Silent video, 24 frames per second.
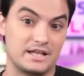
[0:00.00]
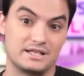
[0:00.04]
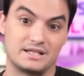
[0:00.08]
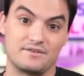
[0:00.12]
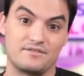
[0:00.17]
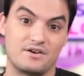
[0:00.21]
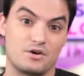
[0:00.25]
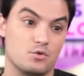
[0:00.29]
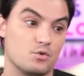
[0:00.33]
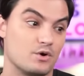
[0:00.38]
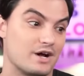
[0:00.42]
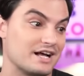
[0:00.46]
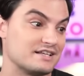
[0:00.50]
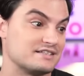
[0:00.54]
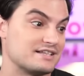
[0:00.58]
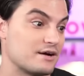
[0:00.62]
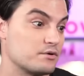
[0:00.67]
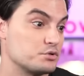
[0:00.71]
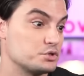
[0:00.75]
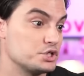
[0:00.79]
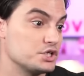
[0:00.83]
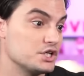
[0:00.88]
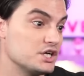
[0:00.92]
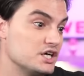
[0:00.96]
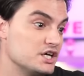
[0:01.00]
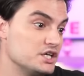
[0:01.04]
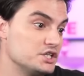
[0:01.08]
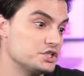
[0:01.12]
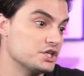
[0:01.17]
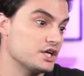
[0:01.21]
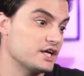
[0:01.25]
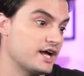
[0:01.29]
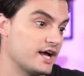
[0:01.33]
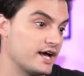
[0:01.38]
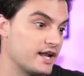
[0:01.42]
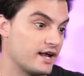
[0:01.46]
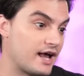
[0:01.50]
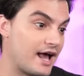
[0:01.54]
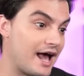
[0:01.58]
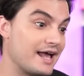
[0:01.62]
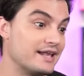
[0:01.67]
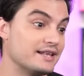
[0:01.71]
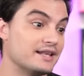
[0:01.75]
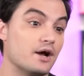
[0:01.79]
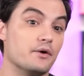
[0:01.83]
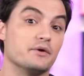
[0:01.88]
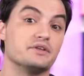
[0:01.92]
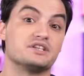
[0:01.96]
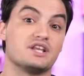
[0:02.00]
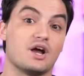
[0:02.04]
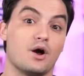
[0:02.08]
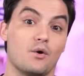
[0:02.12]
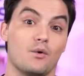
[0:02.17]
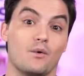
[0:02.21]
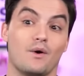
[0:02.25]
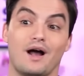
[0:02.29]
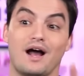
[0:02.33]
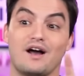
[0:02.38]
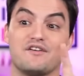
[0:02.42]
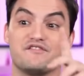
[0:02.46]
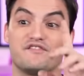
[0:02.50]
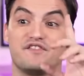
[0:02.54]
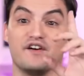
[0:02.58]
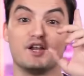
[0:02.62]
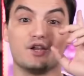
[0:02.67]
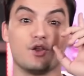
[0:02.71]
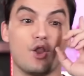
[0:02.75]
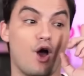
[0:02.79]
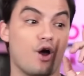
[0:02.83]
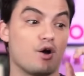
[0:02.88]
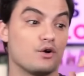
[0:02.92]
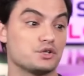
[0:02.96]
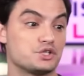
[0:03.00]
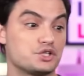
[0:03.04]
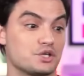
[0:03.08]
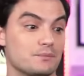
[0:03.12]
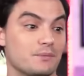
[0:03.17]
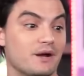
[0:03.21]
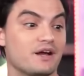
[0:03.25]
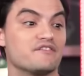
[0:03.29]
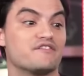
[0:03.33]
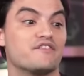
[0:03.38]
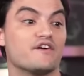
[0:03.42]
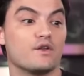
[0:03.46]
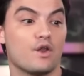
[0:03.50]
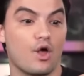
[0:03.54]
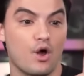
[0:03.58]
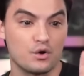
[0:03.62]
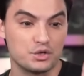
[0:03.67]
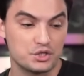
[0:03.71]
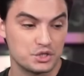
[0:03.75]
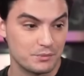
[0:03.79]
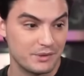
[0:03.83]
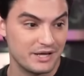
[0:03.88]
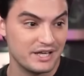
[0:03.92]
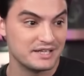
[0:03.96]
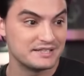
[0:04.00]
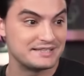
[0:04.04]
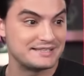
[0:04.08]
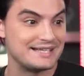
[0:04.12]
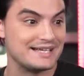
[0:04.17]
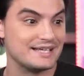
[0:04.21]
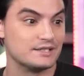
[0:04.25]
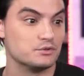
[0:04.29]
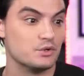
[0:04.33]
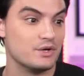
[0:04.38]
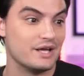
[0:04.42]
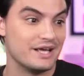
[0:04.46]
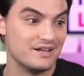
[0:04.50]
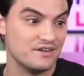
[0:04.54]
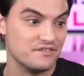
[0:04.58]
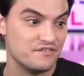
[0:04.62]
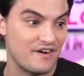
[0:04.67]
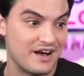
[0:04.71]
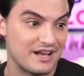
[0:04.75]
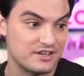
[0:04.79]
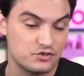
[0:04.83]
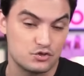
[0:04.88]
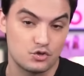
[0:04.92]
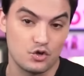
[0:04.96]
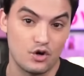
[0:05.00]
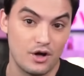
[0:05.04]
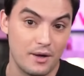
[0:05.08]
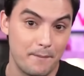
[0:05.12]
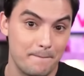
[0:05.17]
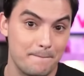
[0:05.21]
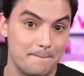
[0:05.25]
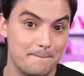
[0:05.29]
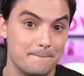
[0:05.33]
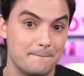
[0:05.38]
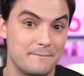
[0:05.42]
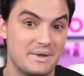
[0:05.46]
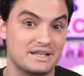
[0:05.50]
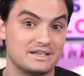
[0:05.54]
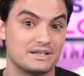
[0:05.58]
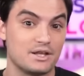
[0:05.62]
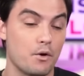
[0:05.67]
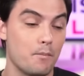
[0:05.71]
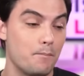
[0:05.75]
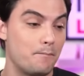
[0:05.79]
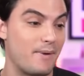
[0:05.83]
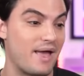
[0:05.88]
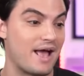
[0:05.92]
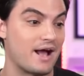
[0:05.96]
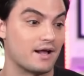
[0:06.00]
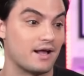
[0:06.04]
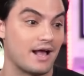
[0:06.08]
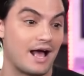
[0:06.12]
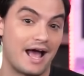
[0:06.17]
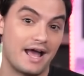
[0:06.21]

Ele tava com um casaco gigante, cara. Não, Aí não, então. Foi logo, de manhã, foi logo de manhã cedo. Ele vazou, meteu o pé.